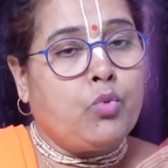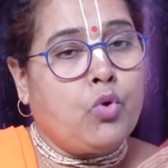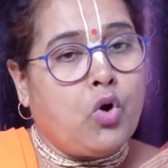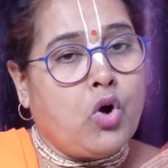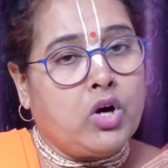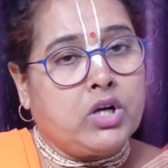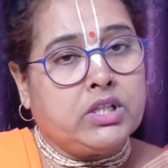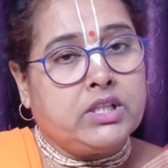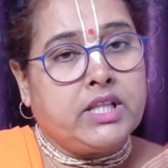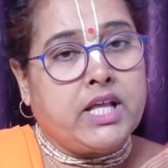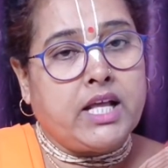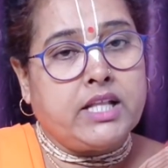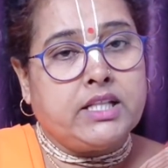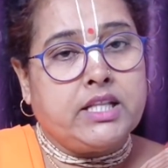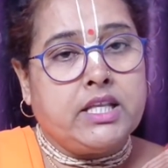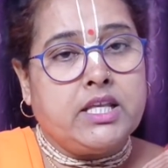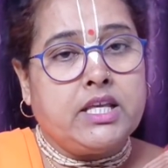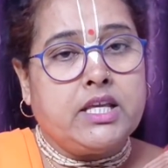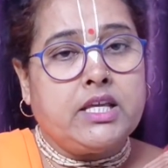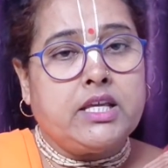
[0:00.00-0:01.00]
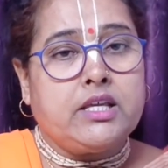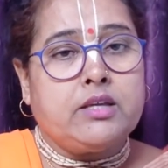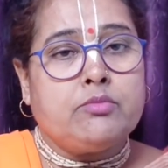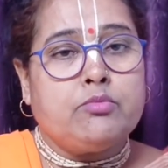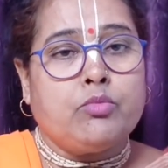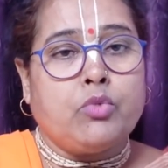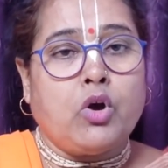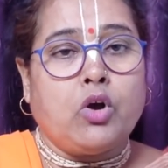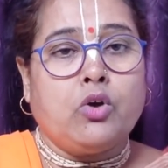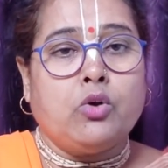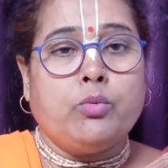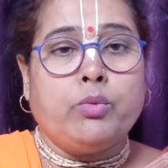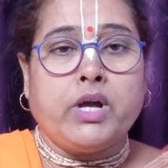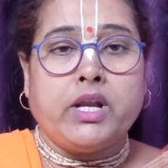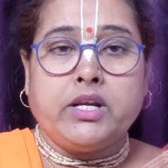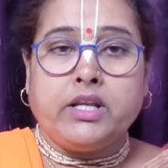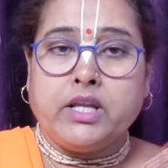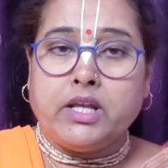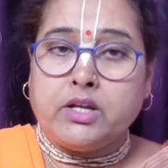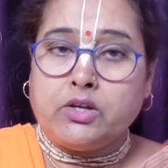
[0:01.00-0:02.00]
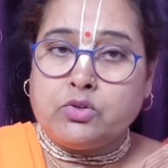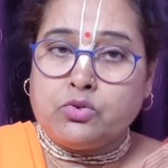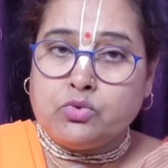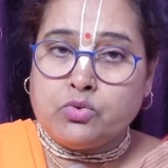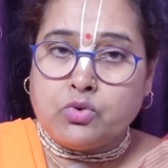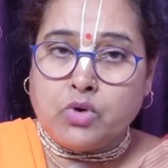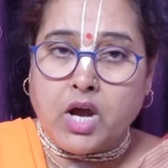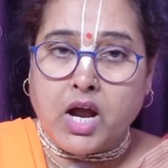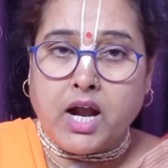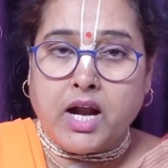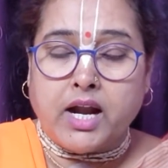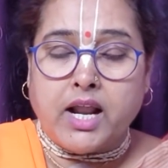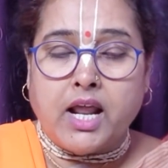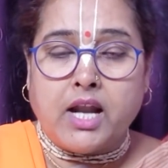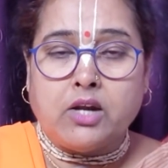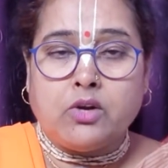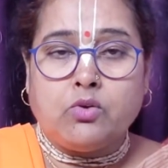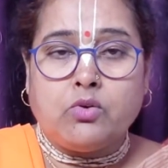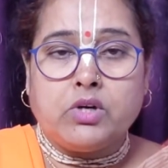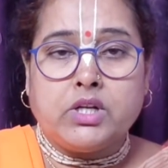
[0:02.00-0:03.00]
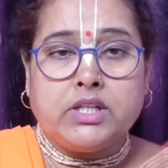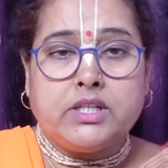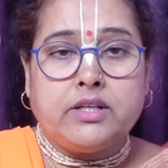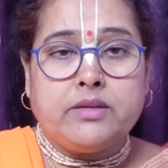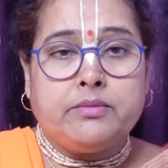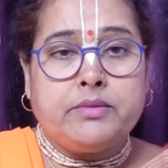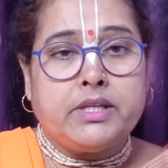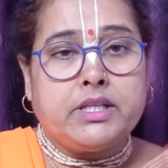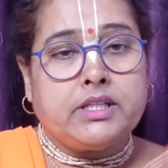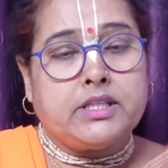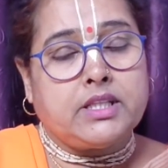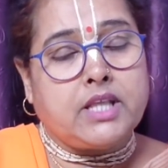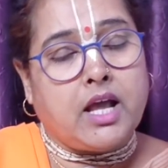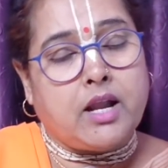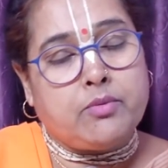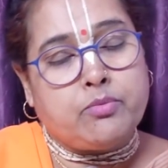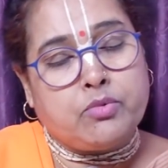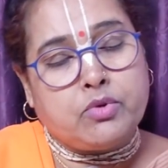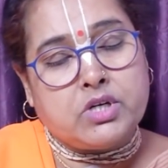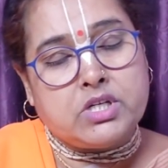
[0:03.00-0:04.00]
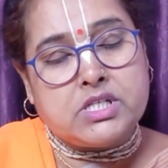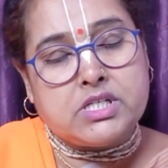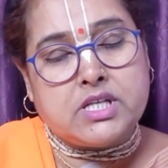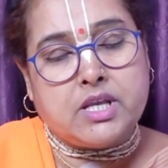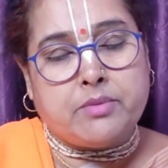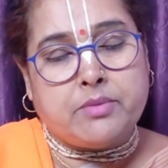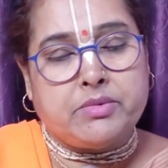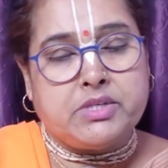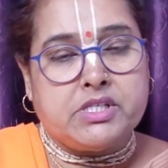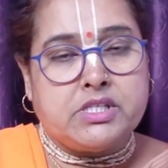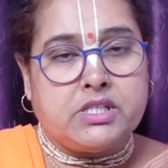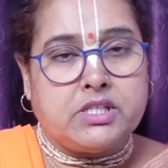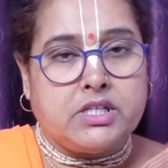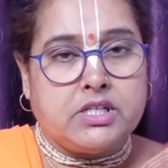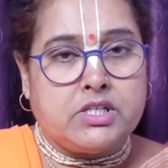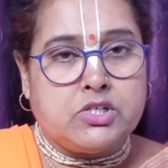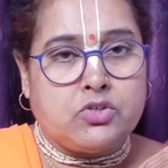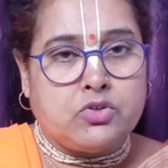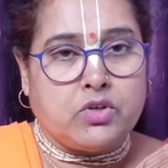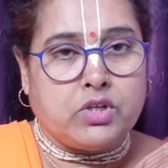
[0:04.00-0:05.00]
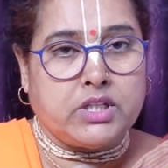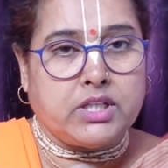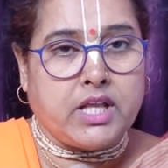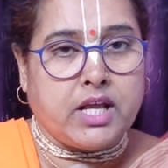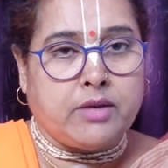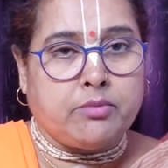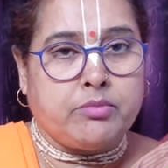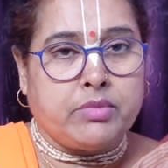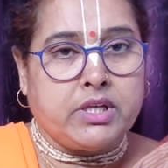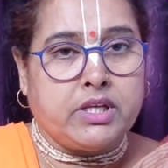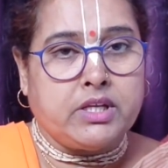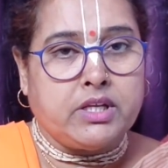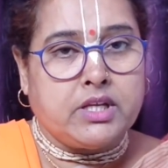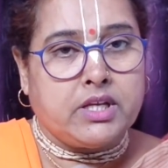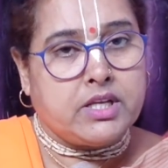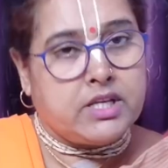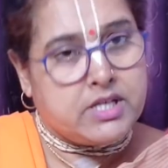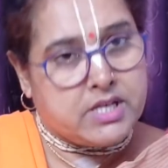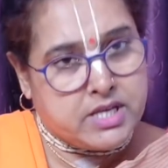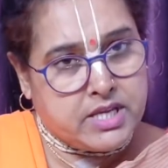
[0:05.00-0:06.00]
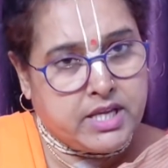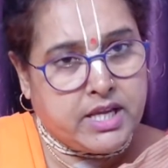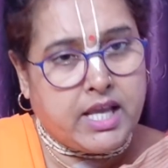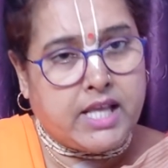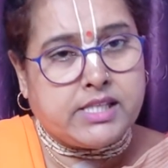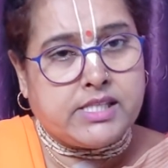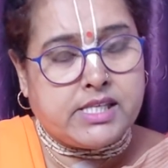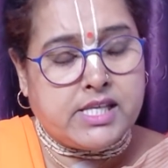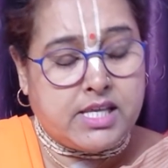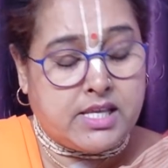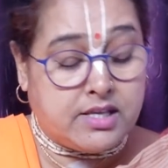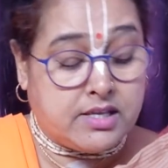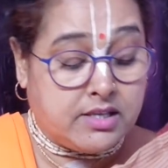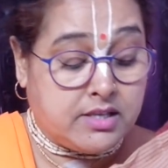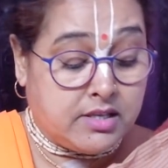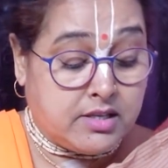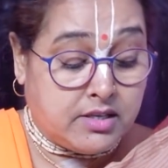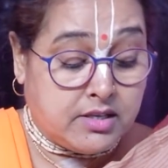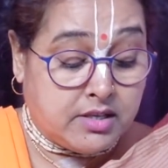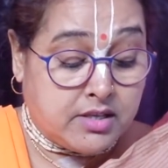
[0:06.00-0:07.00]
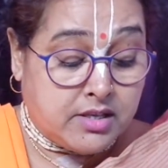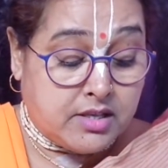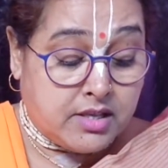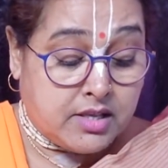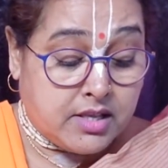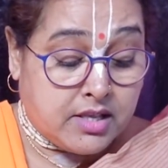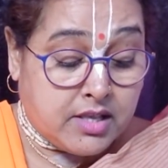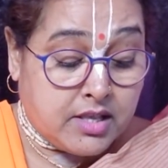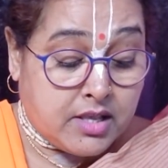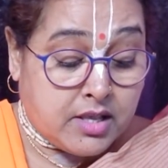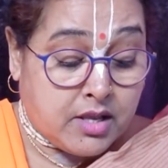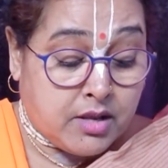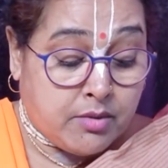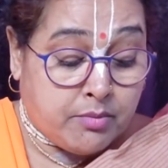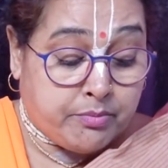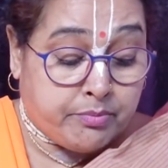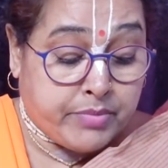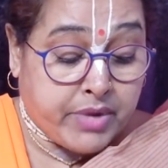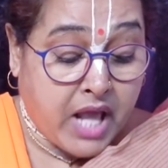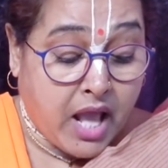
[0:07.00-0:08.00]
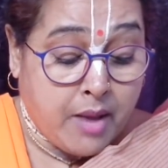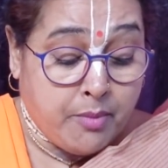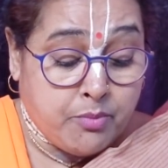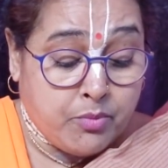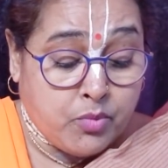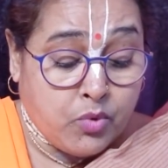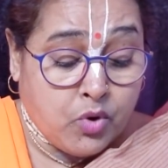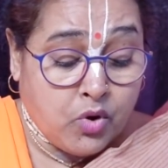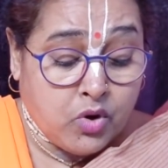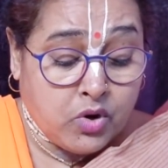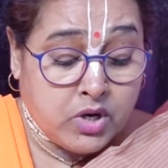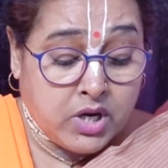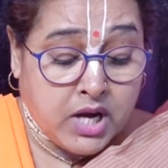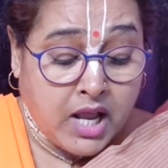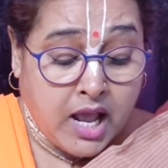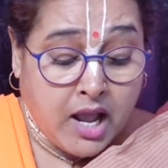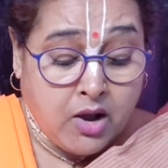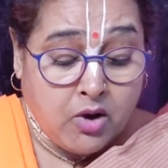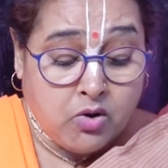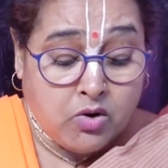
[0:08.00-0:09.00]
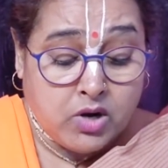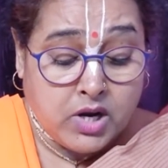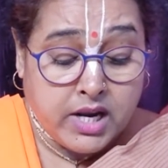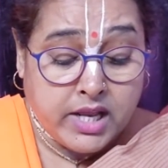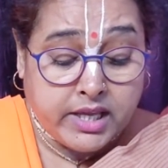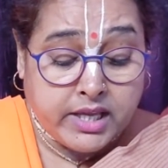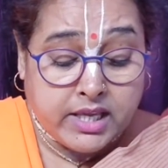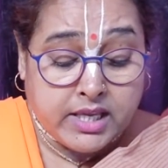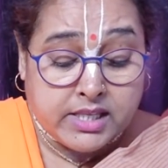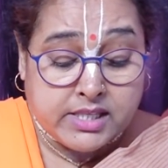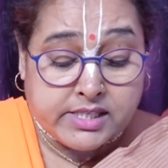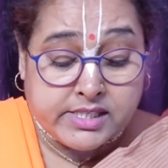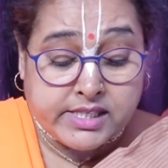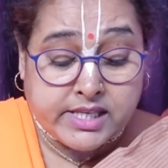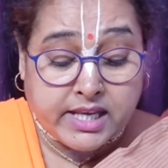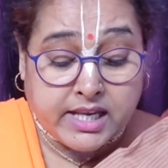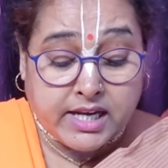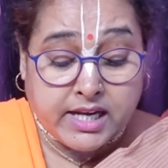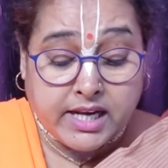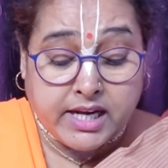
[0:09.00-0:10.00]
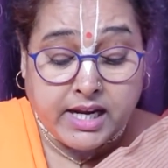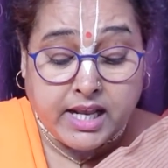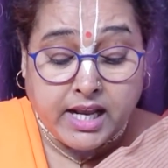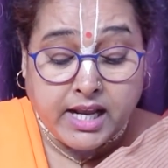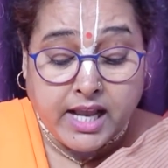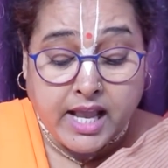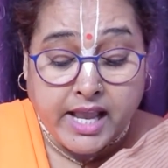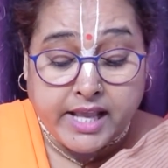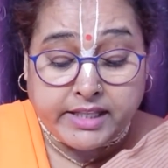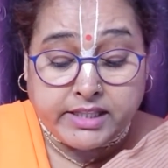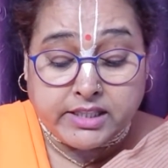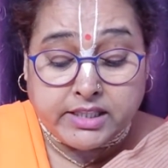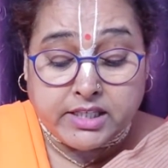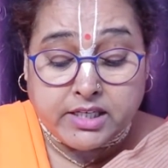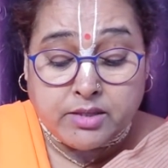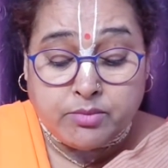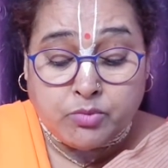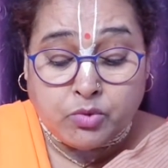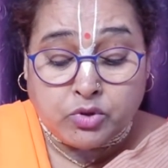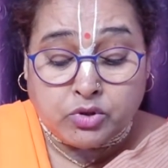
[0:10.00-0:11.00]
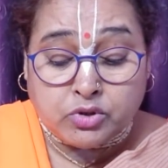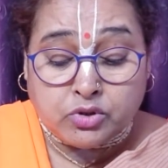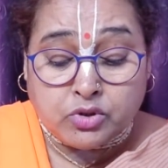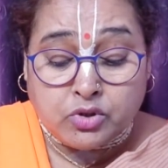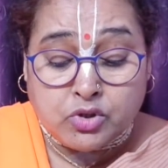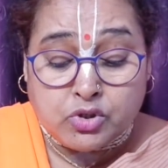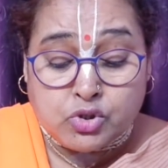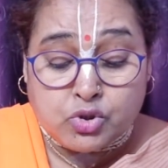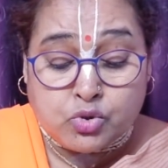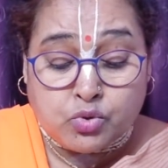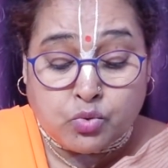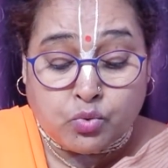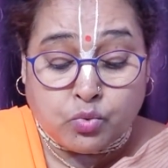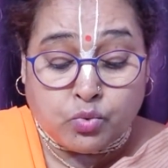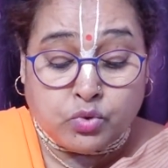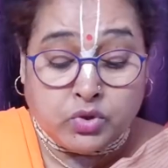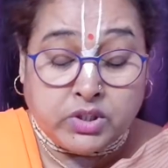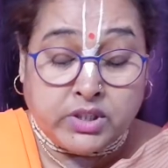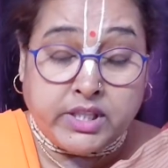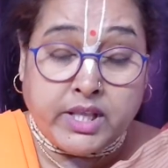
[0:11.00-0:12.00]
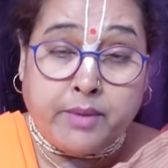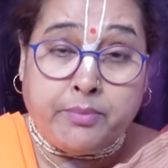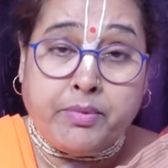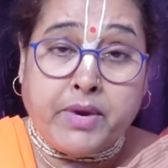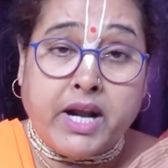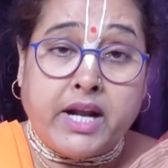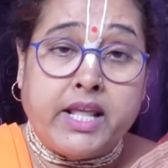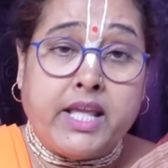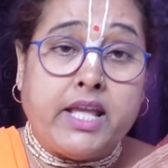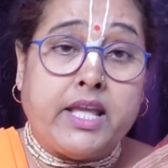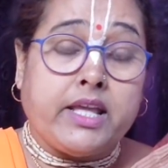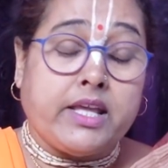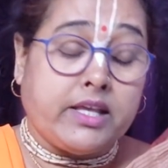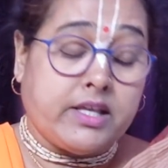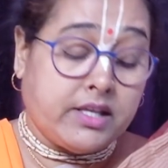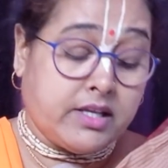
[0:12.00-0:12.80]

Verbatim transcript: পর্দা দিয়ে ভগবানকে একটু আড়াল করে দেবে তারপরে স্বামী স্ত্রী শুয়ে থাকবে ঠিক আছে ব্রাহ্মণ না হলে কি ছেলেরা গায়ত্রী মন্ত্র শুনতে পারে